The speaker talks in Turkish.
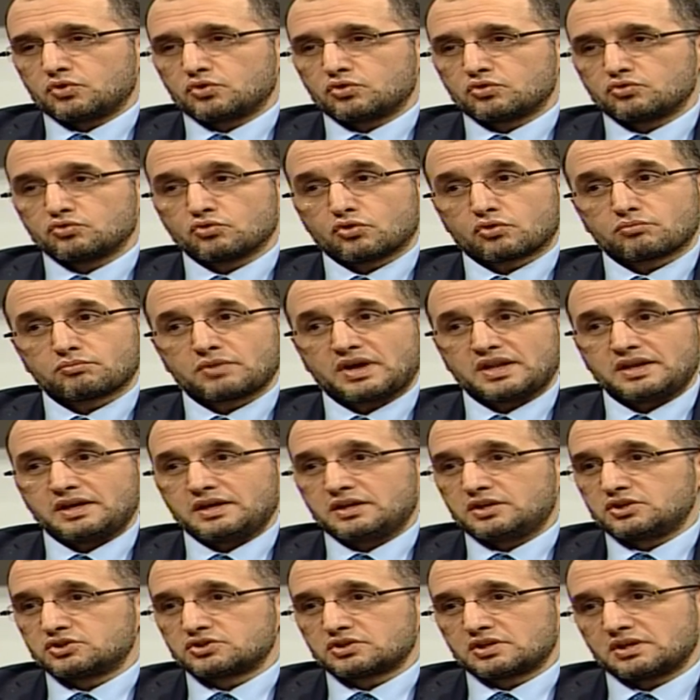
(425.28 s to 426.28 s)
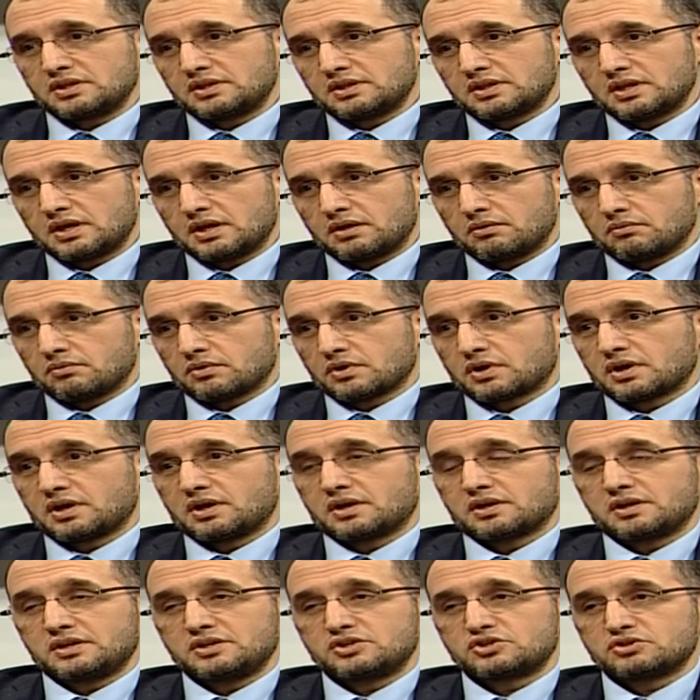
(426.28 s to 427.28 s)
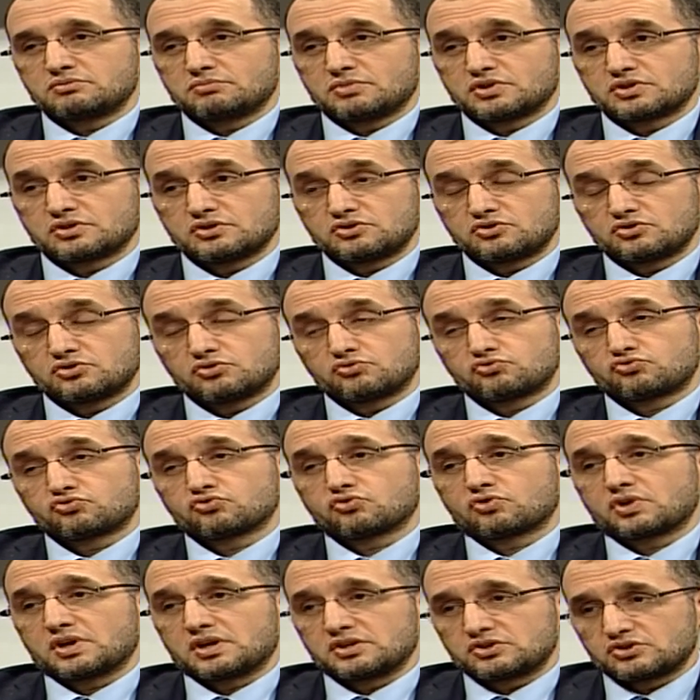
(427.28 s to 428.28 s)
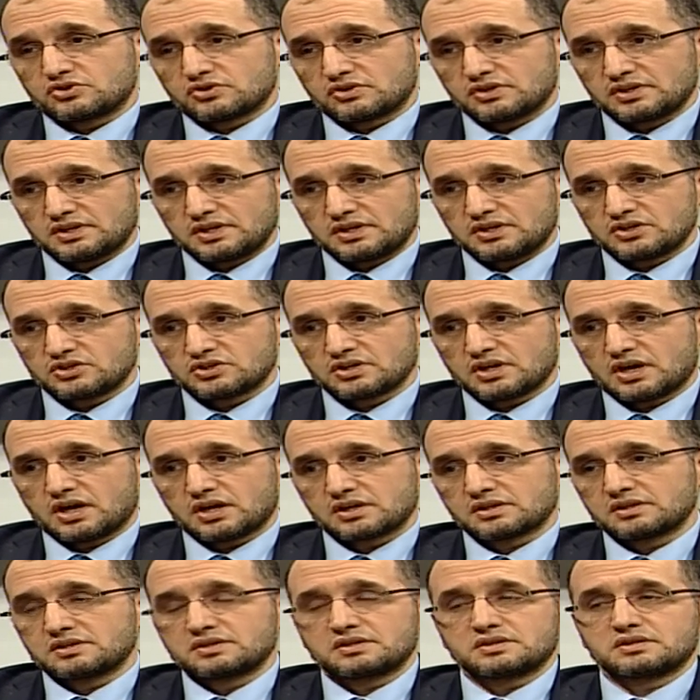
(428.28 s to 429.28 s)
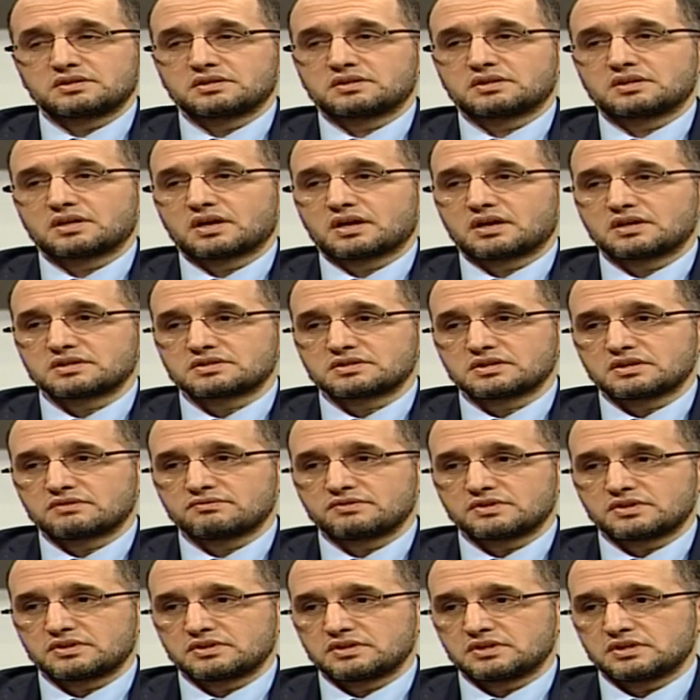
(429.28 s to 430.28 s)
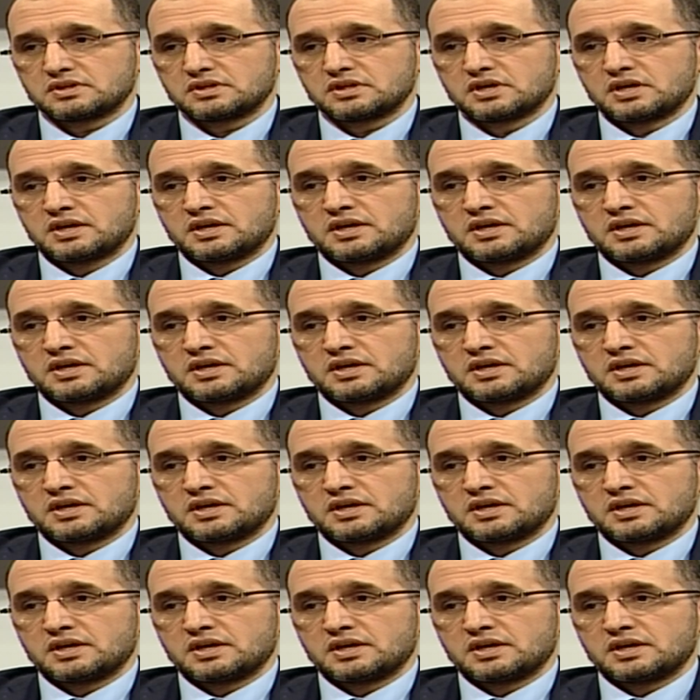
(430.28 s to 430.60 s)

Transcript: normal erişkin de karın içi basıncını çok aşırı derecede arttırdığında kasık fıtığı